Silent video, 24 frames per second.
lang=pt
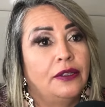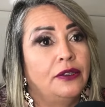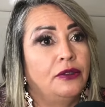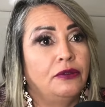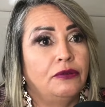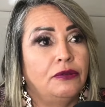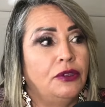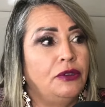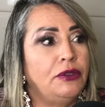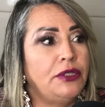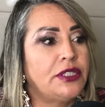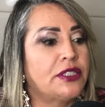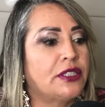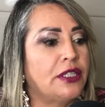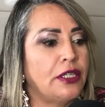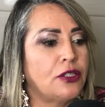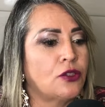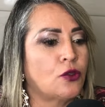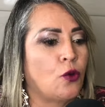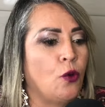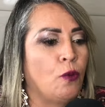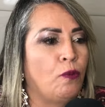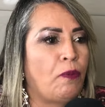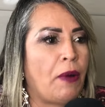Não, não
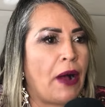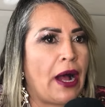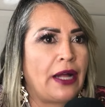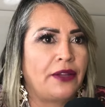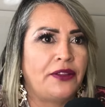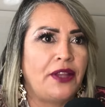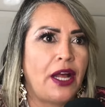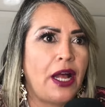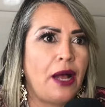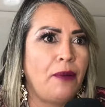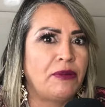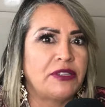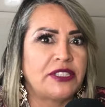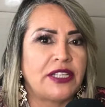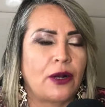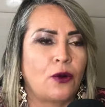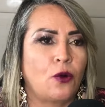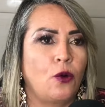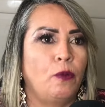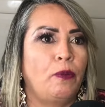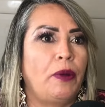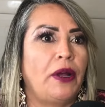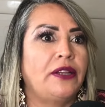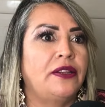existe culpado. Ah, mas a
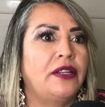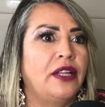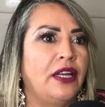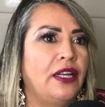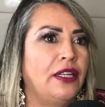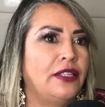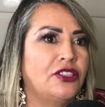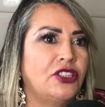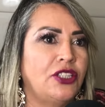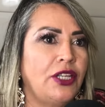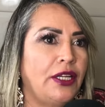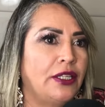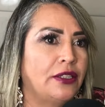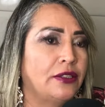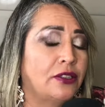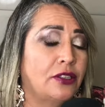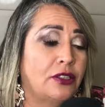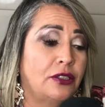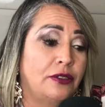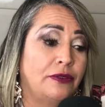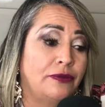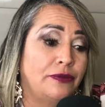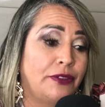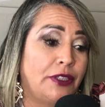culpa é dele.
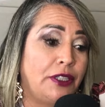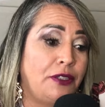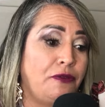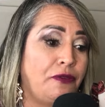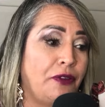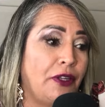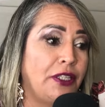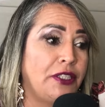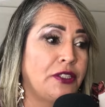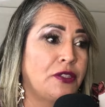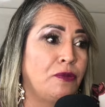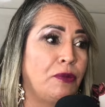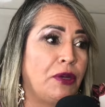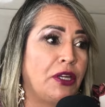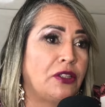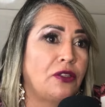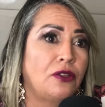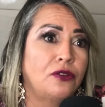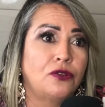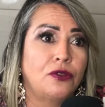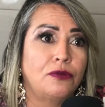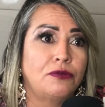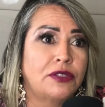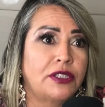Gente,
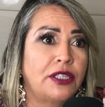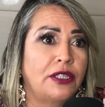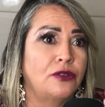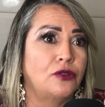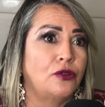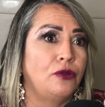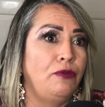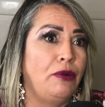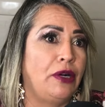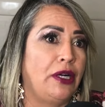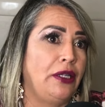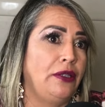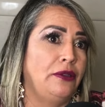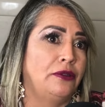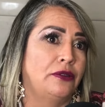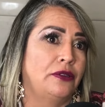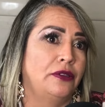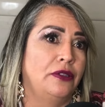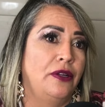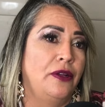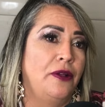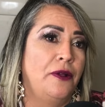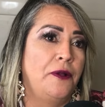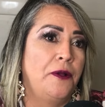infelizmente, nós somos seres
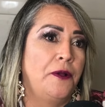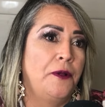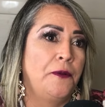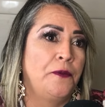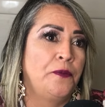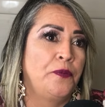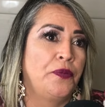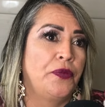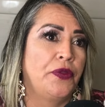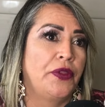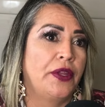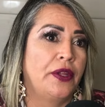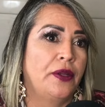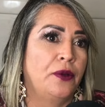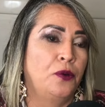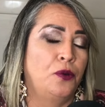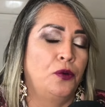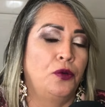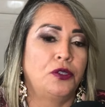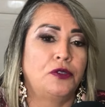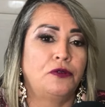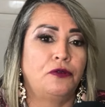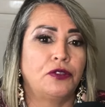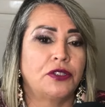humanos.
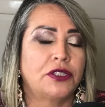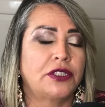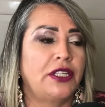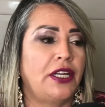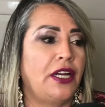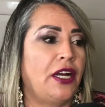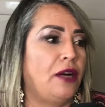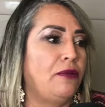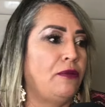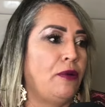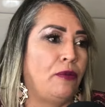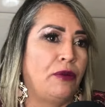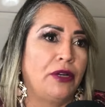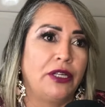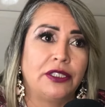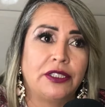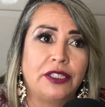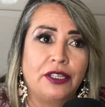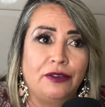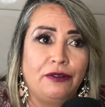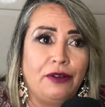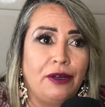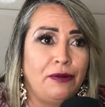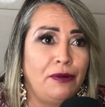Hoje você ama, amanhã
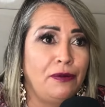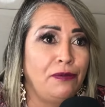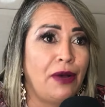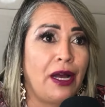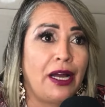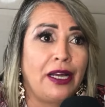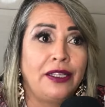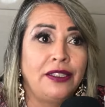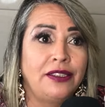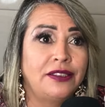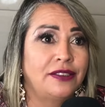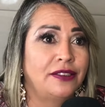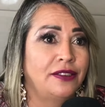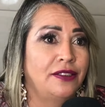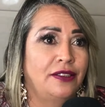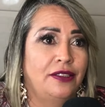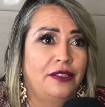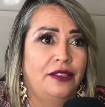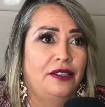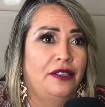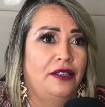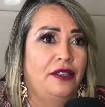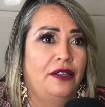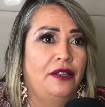você não ama mais.
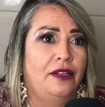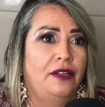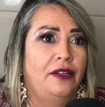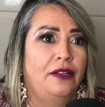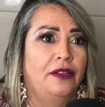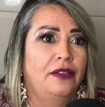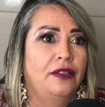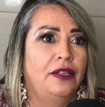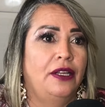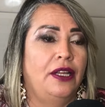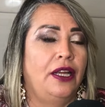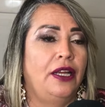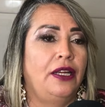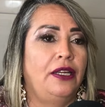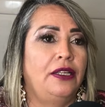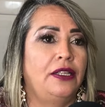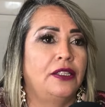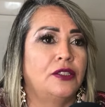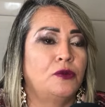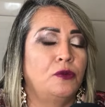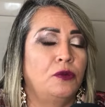Né? E